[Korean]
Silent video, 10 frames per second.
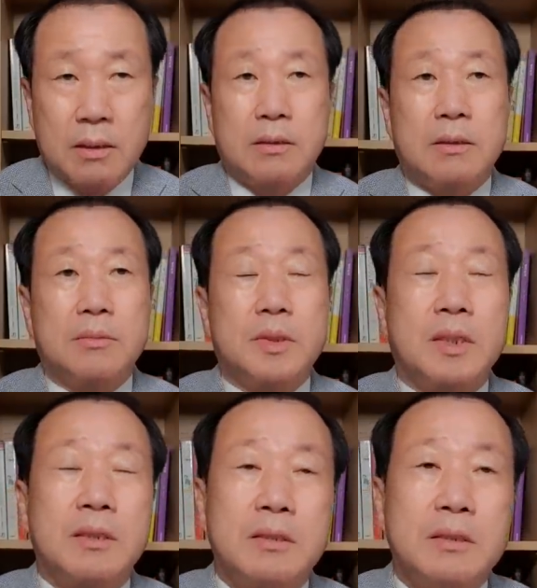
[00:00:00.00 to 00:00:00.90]

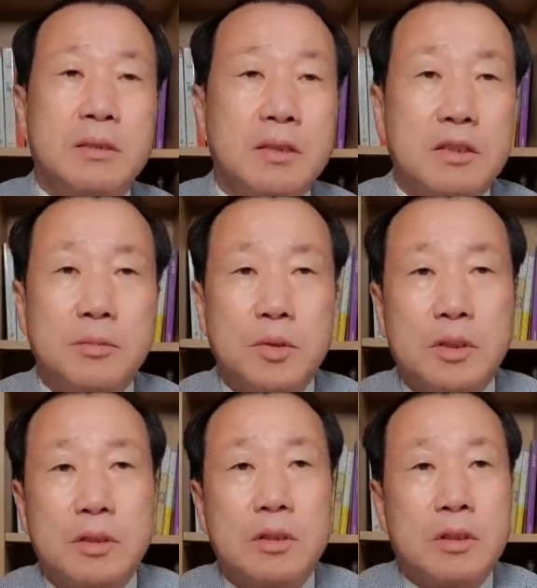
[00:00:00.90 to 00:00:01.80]
안녕하십니까.
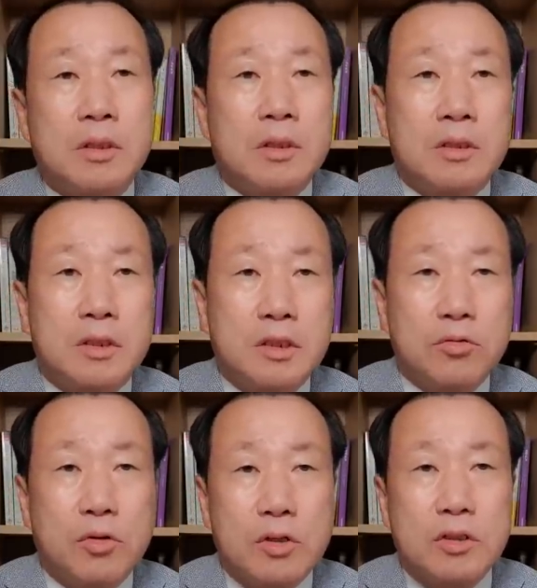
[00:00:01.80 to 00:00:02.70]
2020년
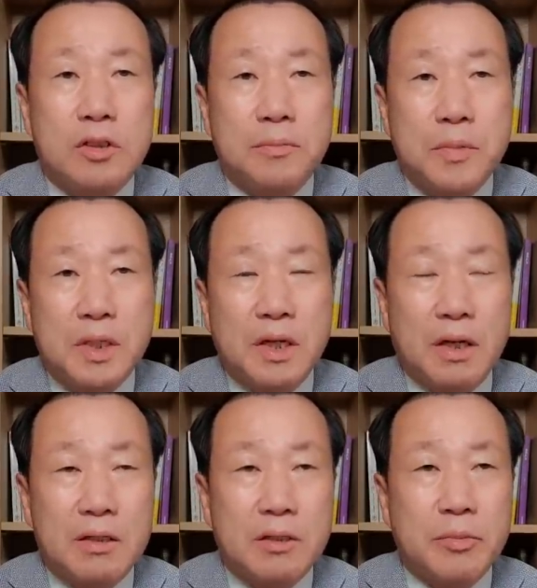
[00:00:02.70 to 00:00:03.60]
10월
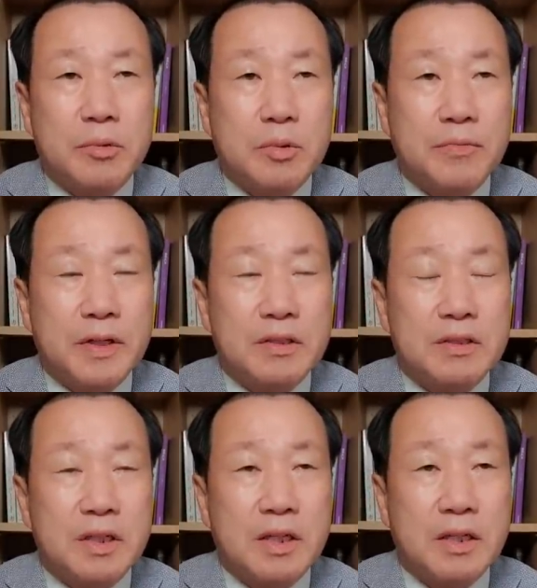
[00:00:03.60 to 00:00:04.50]
11일 최병욱 이펙트
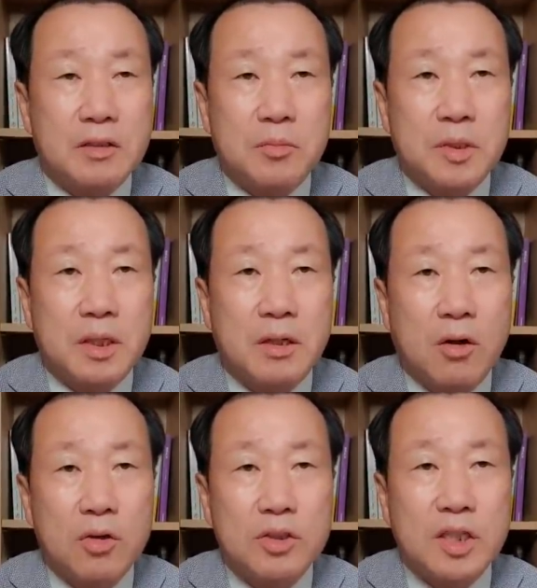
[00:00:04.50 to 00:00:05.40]
시작하겠습니다.
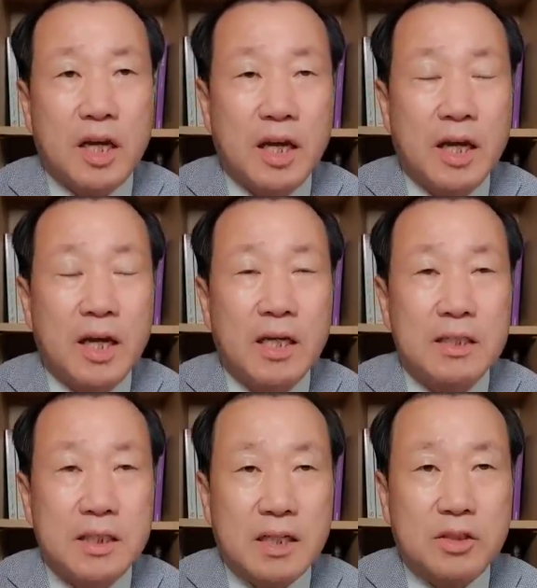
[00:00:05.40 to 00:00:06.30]
어제
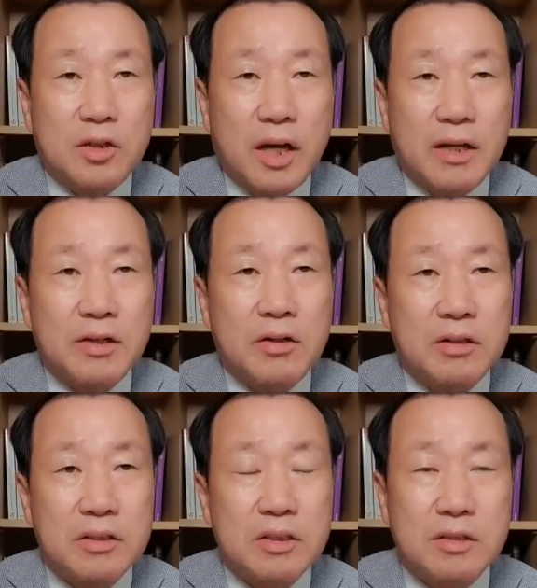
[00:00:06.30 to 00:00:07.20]
자정에
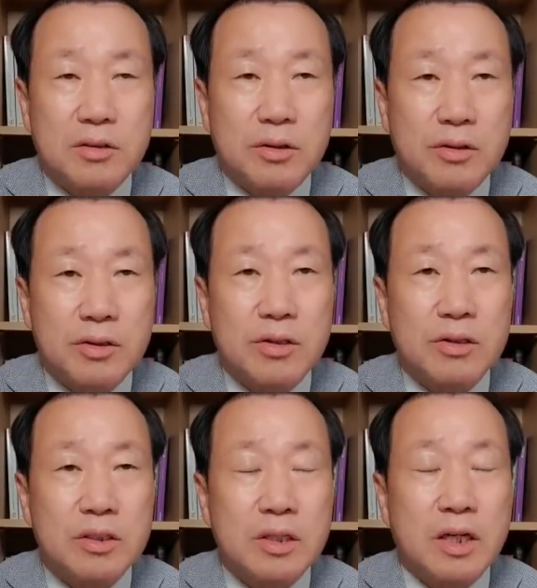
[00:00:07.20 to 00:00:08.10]
0시죠.
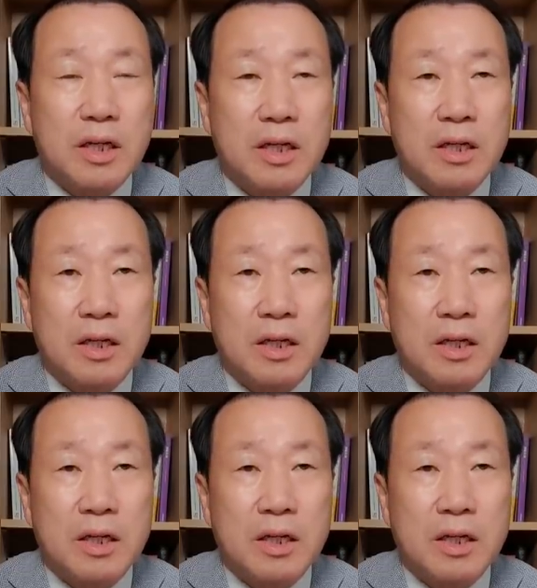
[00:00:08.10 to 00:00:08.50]
0시에